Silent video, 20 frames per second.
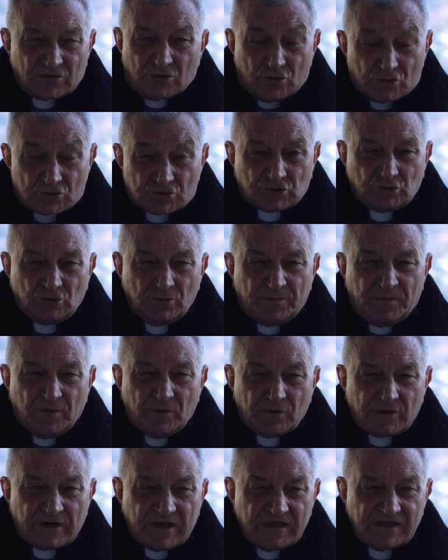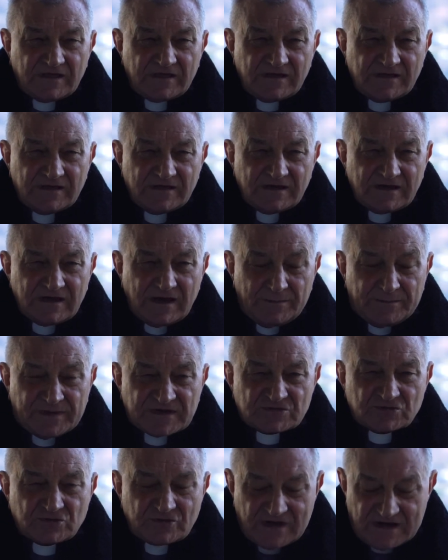con stupore la
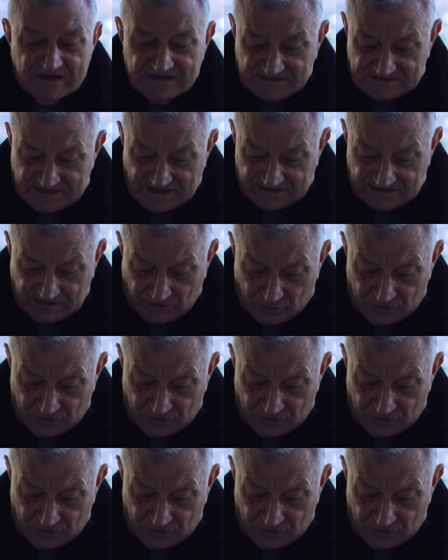personalità di